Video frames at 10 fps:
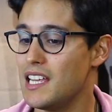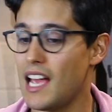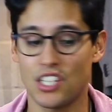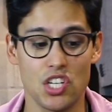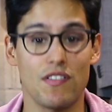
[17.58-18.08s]

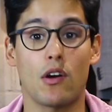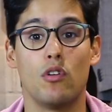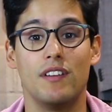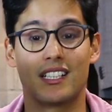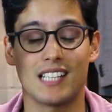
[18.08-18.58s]
E a gente vai
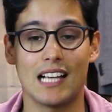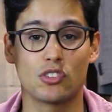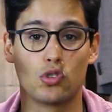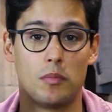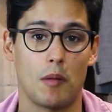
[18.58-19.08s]
conversar
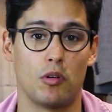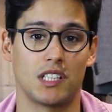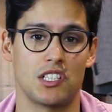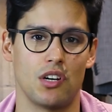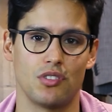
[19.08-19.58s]
sobre a
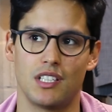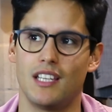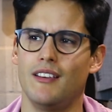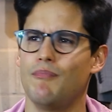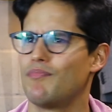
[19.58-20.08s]
bota Chelsea
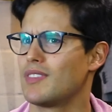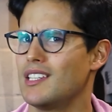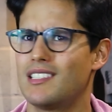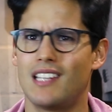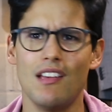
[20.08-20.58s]
que
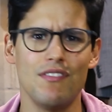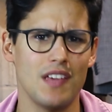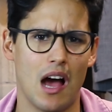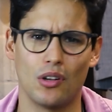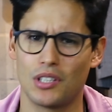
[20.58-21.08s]
esteve
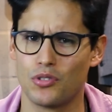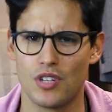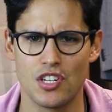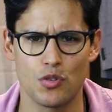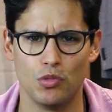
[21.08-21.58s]
em alta
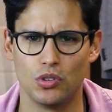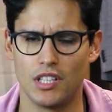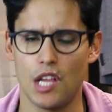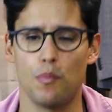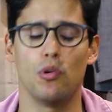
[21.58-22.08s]
durante muito
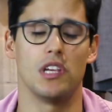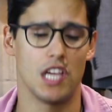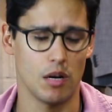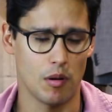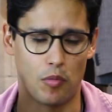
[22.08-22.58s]
tempo
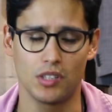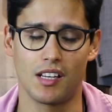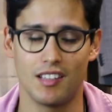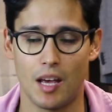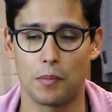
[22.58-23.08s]
e é uma bota
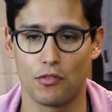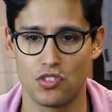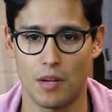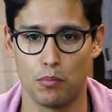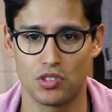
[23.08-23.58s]
que dá para
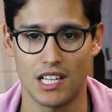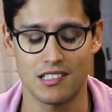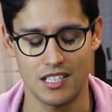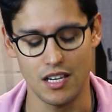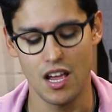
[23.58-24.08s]
você apostar
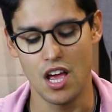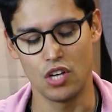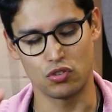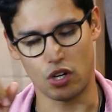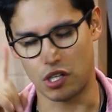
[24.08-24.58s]
sim,
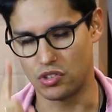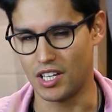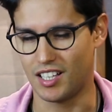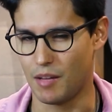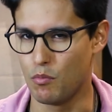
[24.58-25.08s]
só que eu
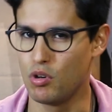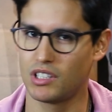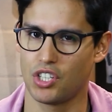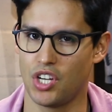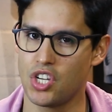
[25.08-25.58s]
sei que tem
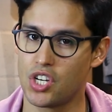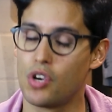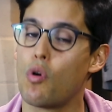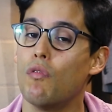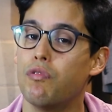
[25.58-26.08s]
muita gente que
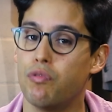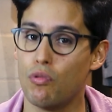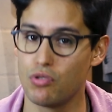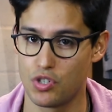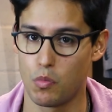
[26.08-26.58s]

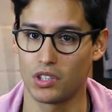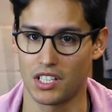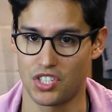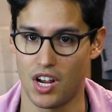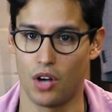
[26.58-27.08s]
confunde
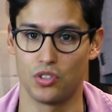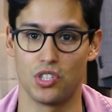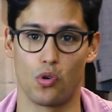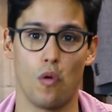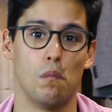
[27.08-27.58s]
bota
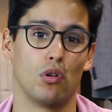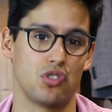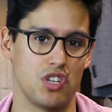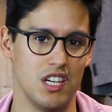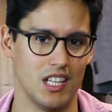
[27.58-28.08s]
Chelsea com
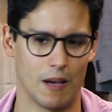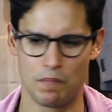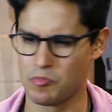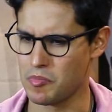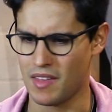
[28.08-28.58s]
botina
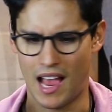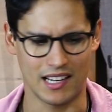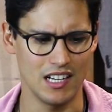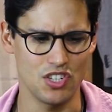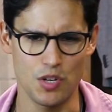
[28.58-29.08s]

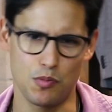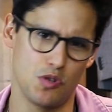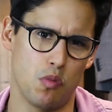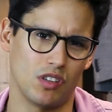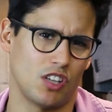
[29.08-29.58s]
aquele tipo
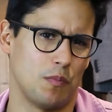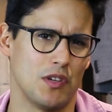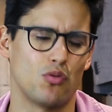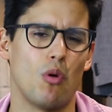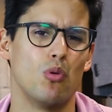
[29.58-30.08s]
de bota que o
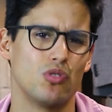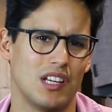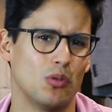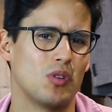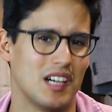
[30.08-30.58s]
pessoal
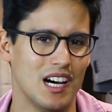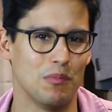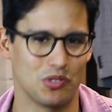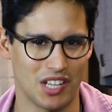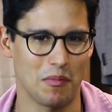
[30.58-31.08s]
usa no
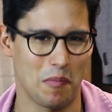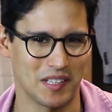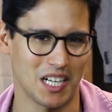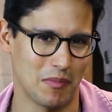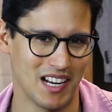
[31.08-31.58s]
campo, sabe,
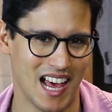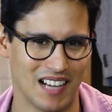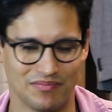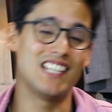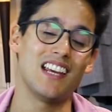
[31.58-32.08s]
para
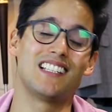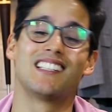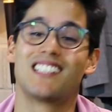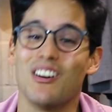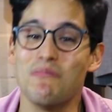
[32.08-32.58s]
trabalhar. E, gente,
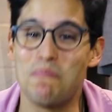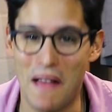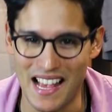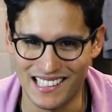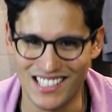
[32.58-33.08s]
são
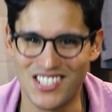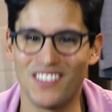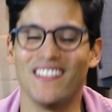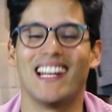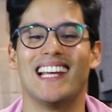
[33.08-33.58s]
peças
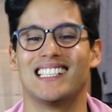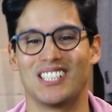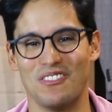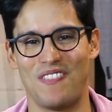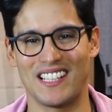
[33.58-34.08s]
diferentes,
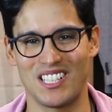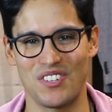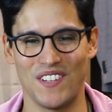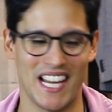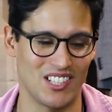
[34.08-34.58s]
são peças
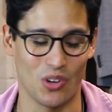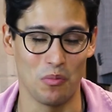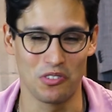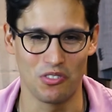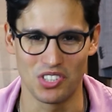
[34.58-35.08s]
diferentes.
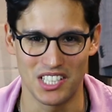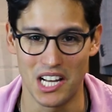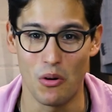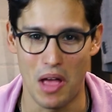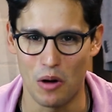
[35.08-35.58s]
Óbvio que você
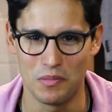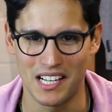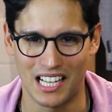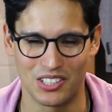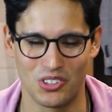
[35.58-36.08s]
não é
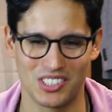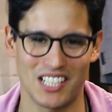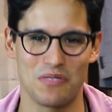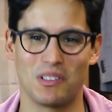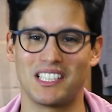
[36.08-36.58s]
obrigado a
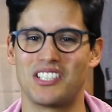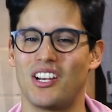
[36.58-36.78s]
gostar de bota